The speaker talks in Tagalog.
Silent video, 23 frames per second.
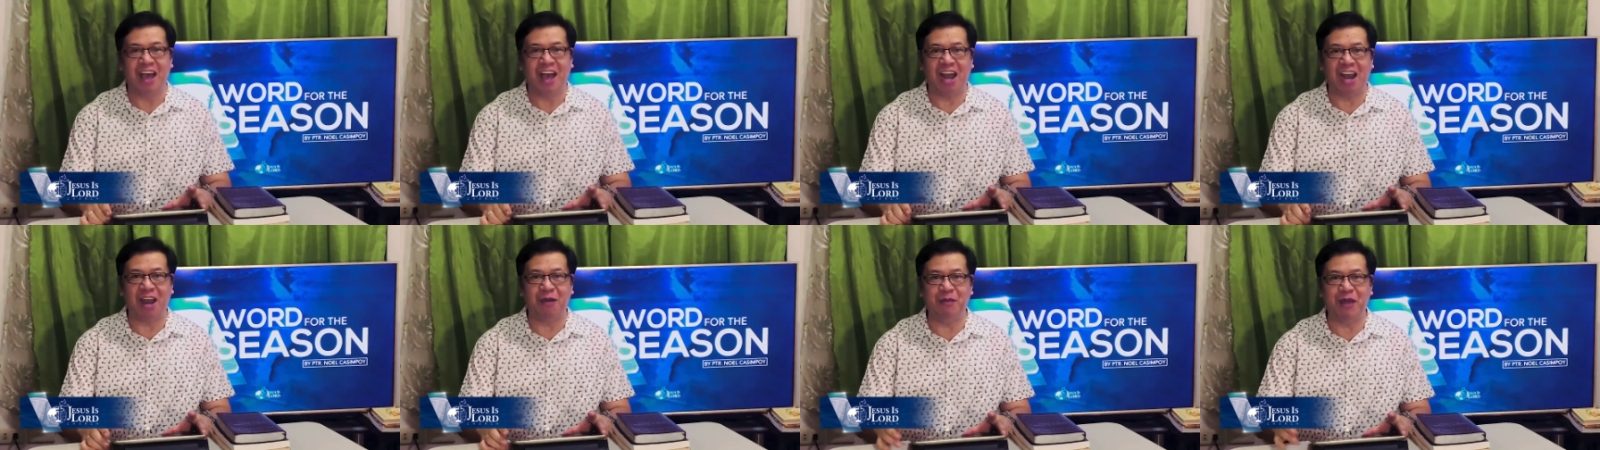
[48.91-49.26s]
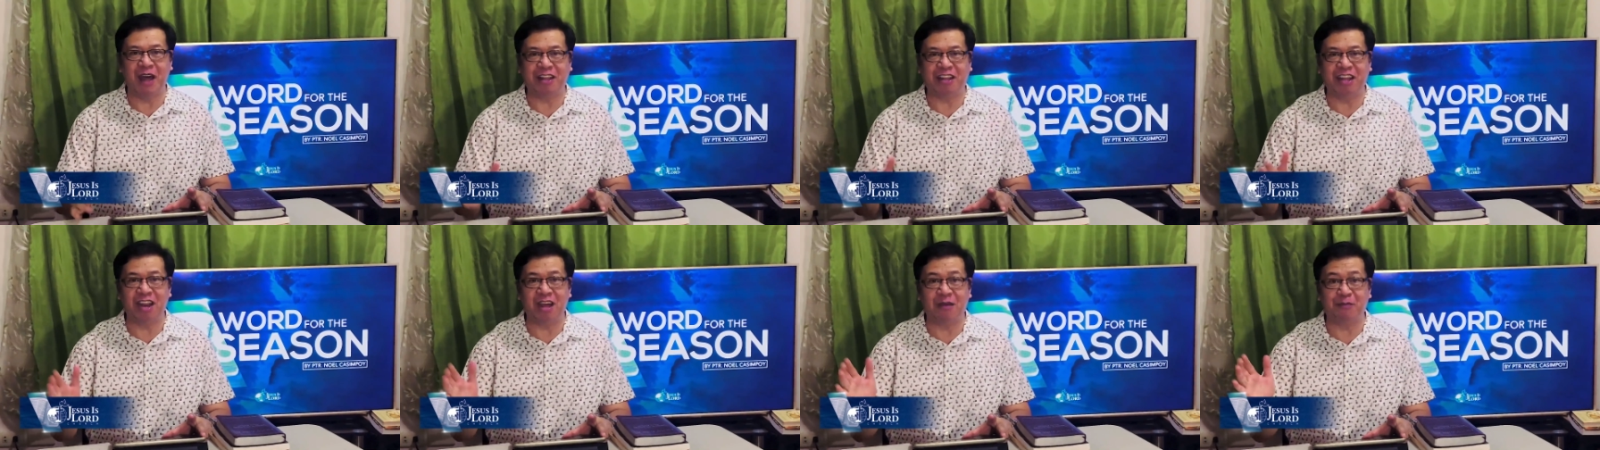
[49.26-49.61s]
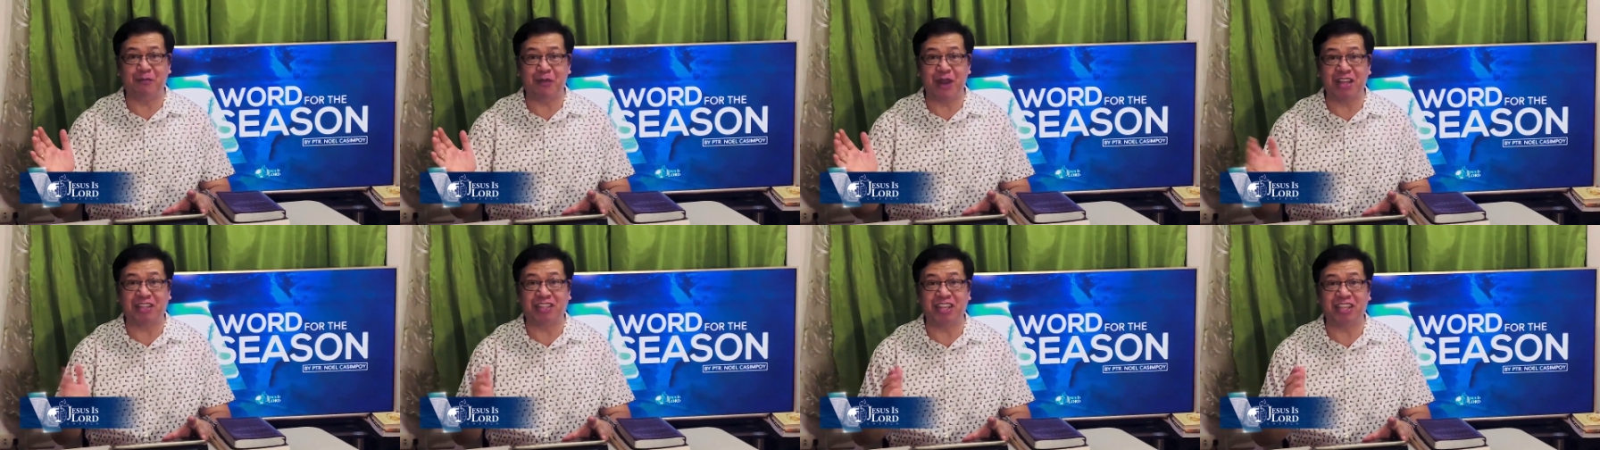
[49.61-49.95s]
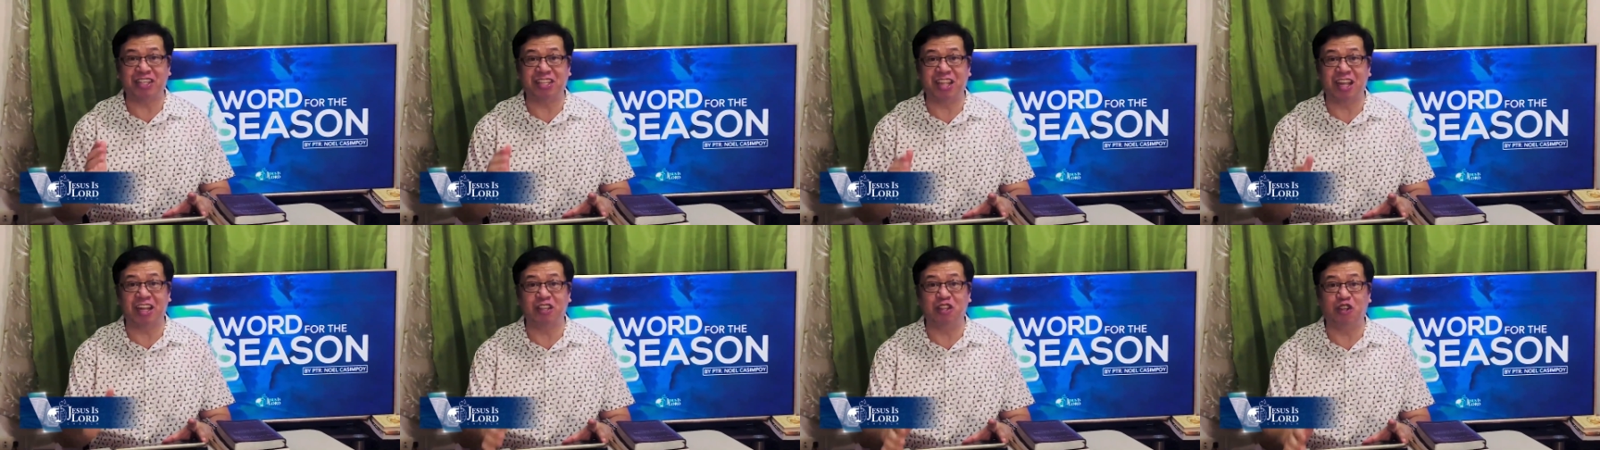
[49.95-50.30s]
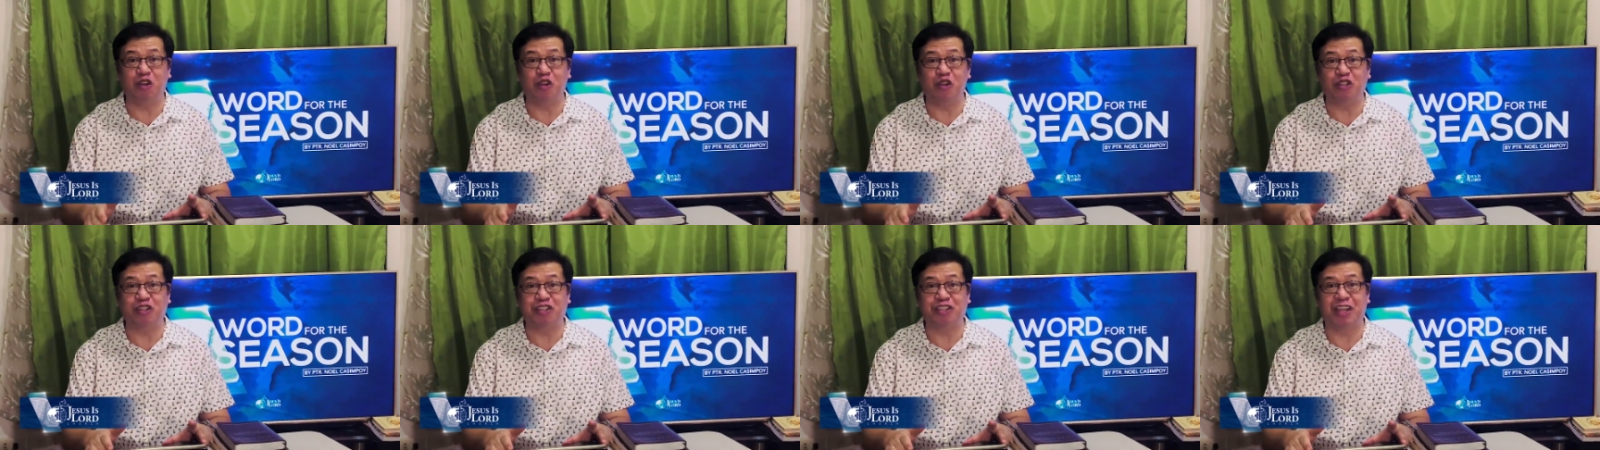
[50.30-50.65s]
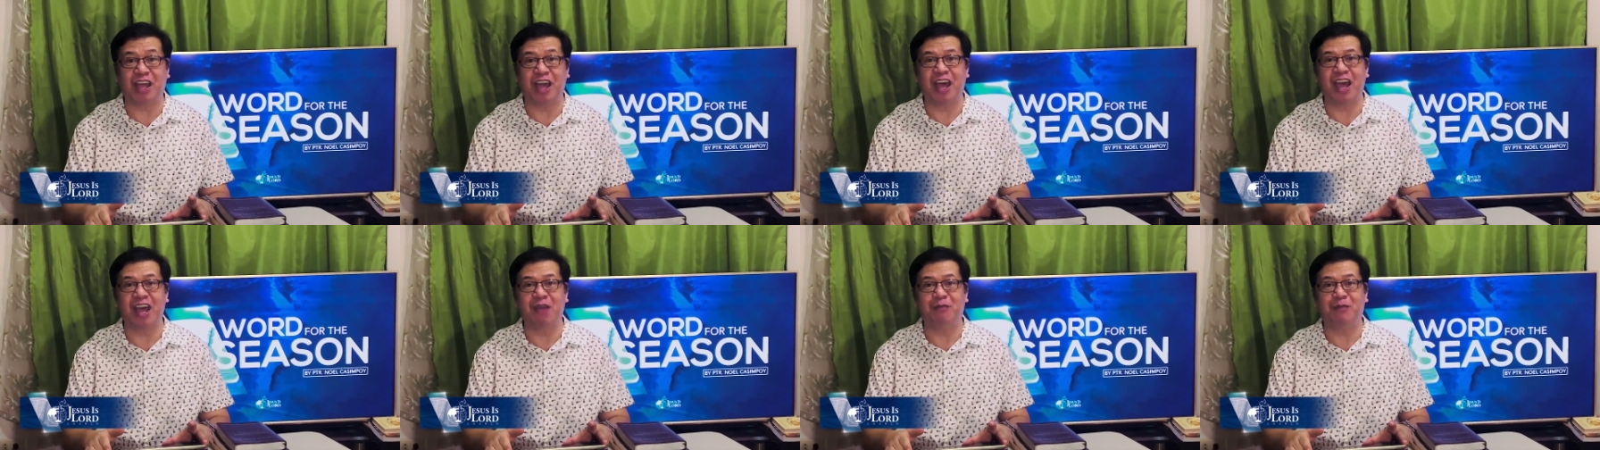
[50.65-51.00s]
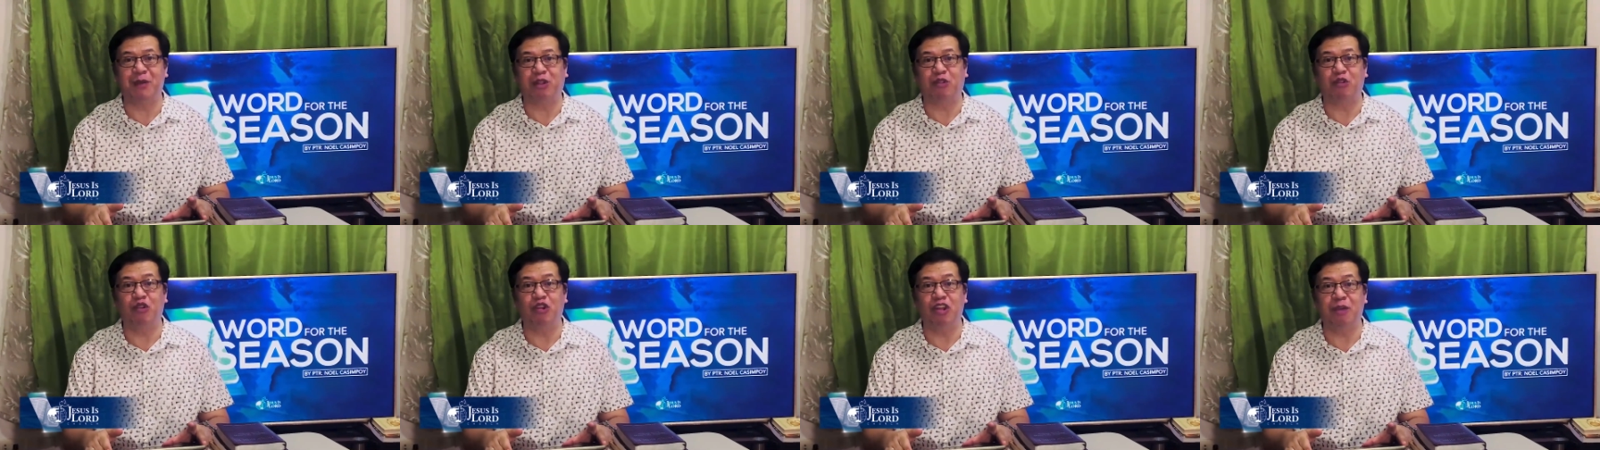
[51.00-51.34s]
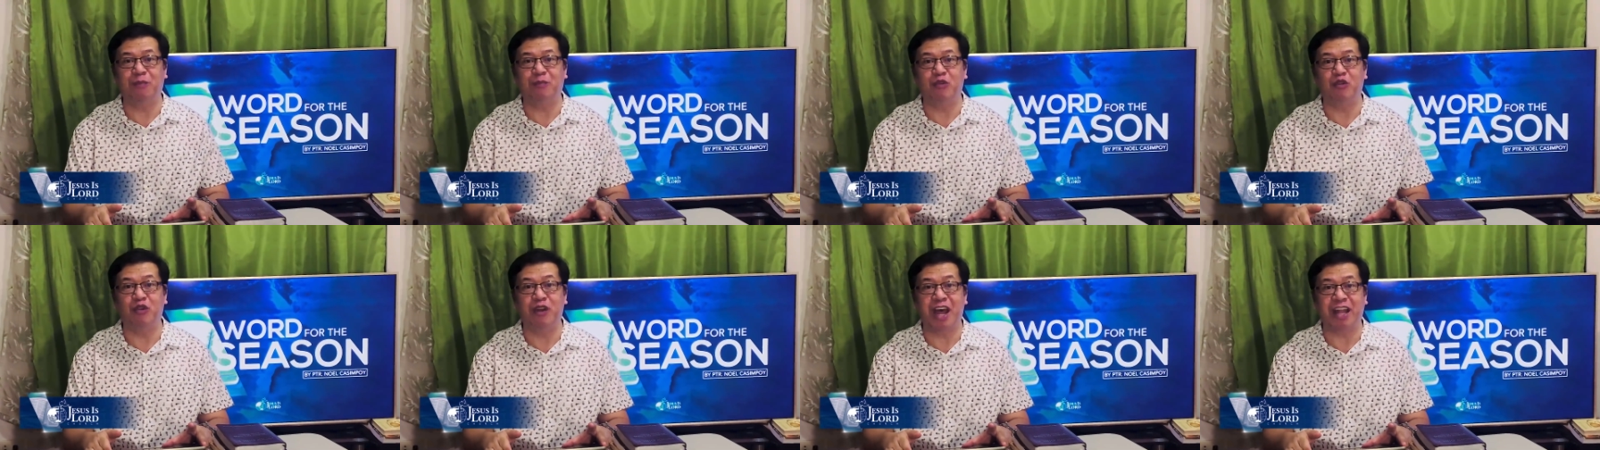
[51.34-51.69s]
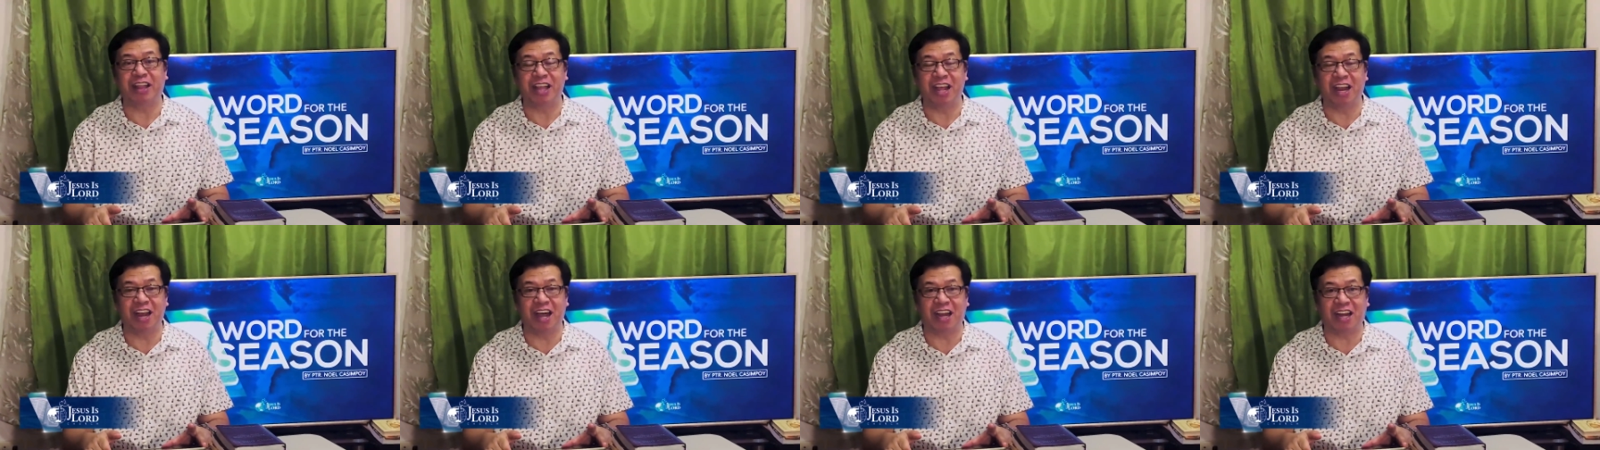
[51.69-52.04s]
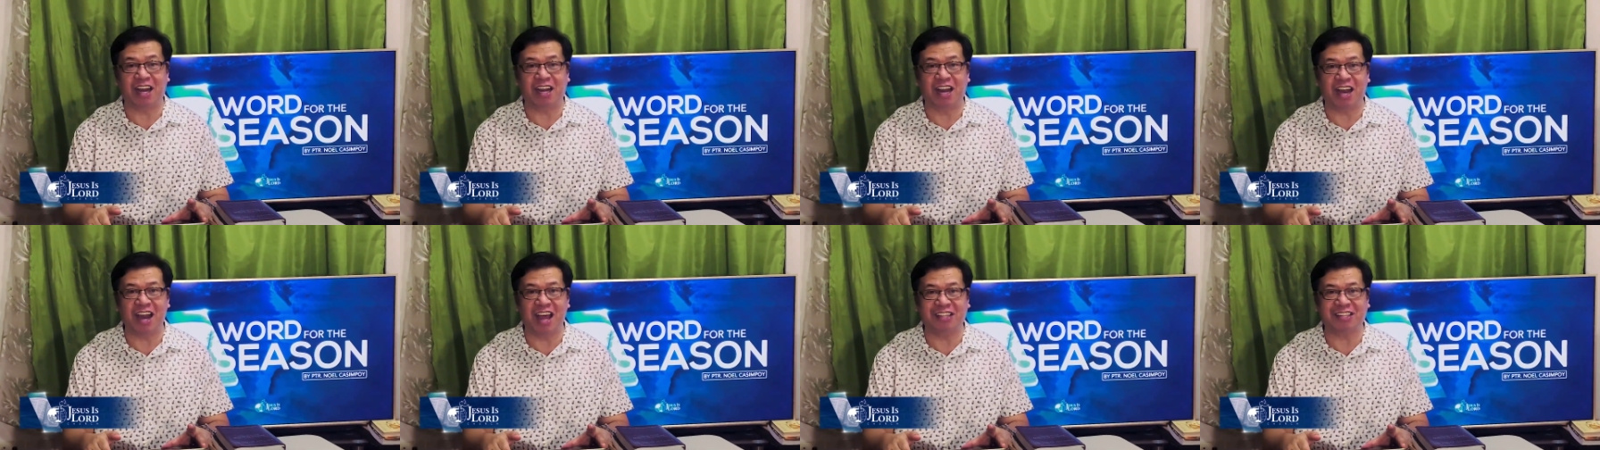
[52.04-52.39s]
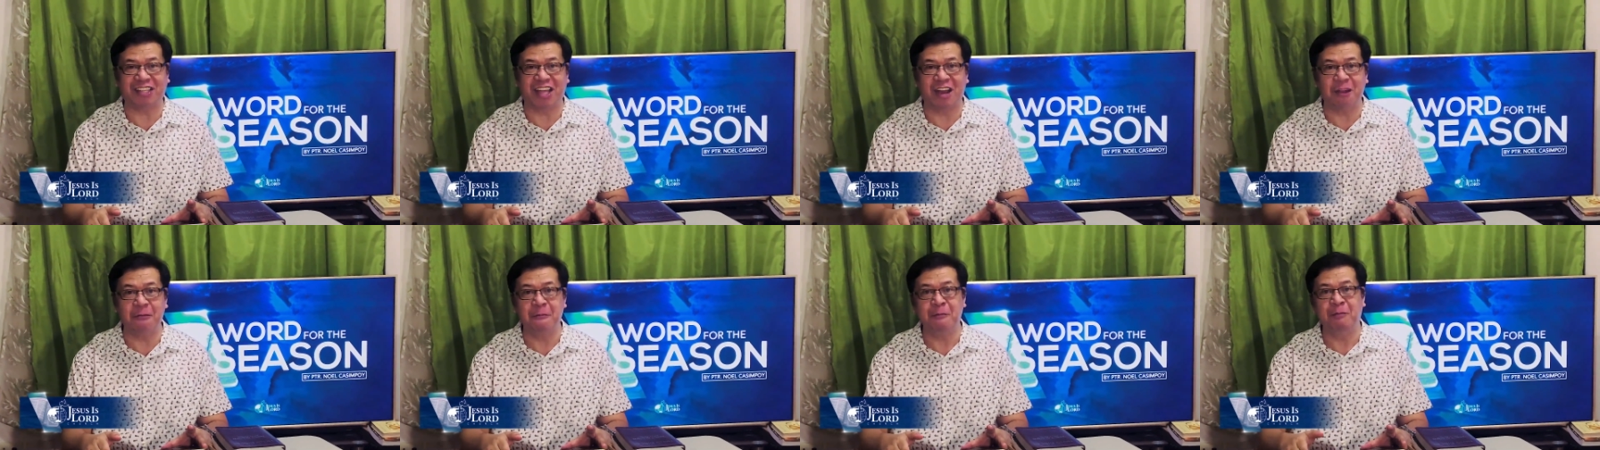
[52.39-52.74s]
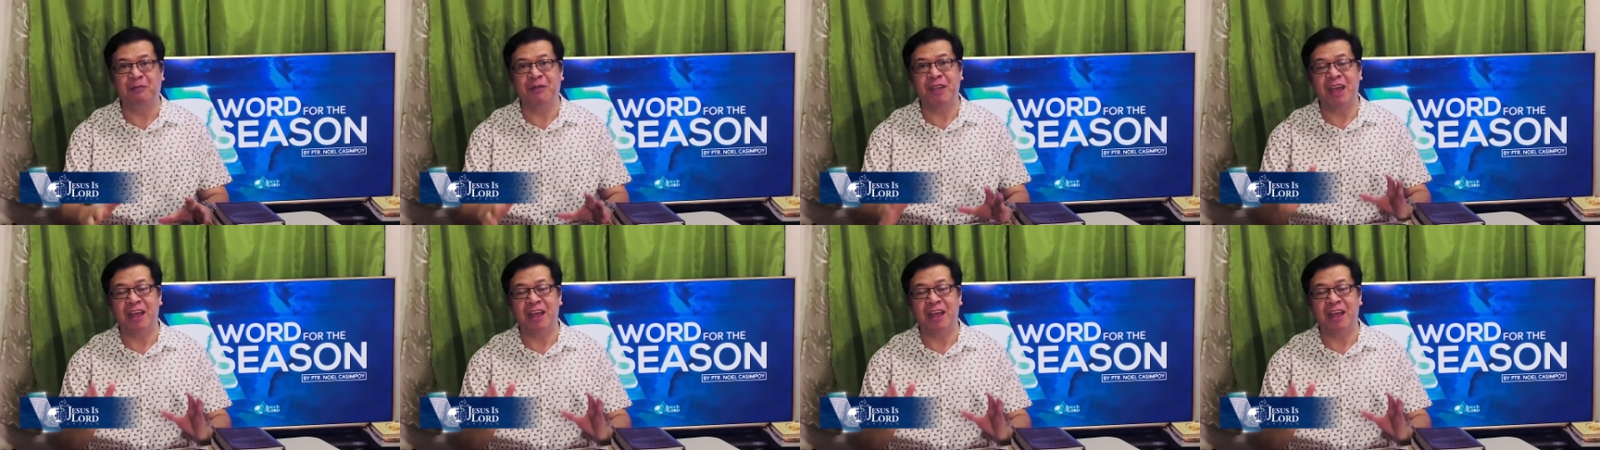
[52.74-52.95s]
alam natin ang presence ng Diyos ay patuloy po nating nararanasan